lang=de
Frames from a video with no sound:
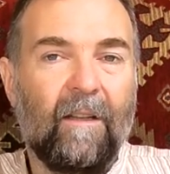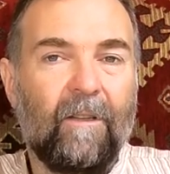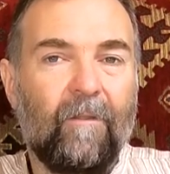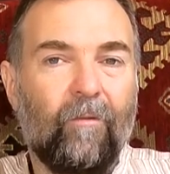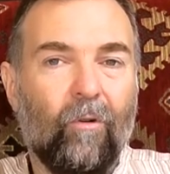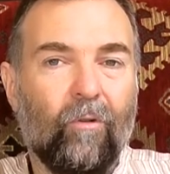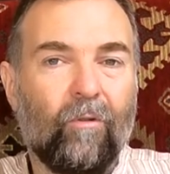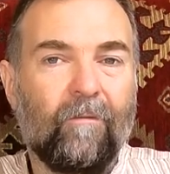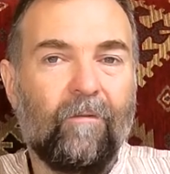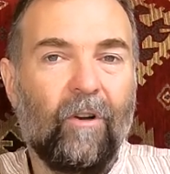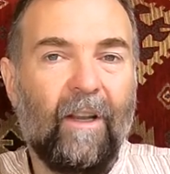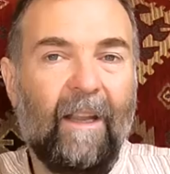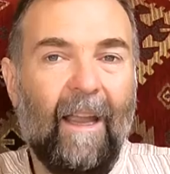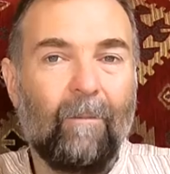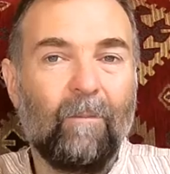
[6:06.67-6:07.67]
Die Wirkung
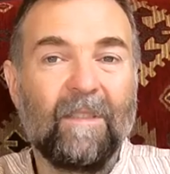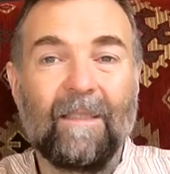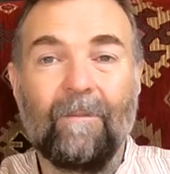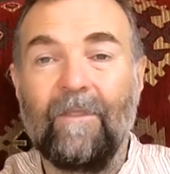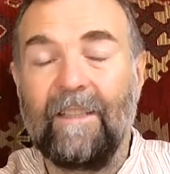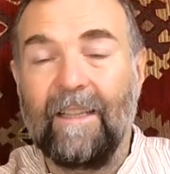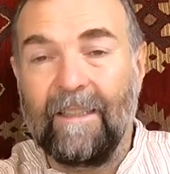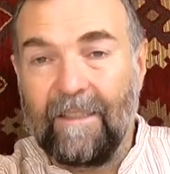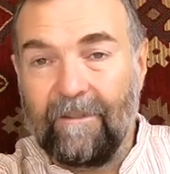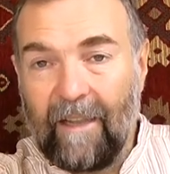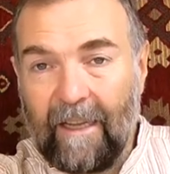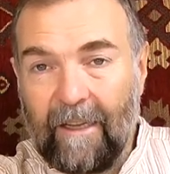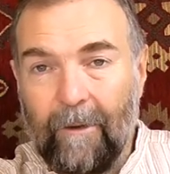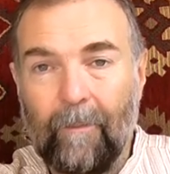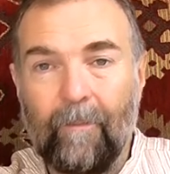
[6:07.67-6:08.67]
von EM ist im Winter nicht
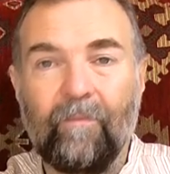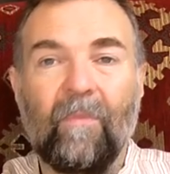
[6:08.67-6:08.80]
weg,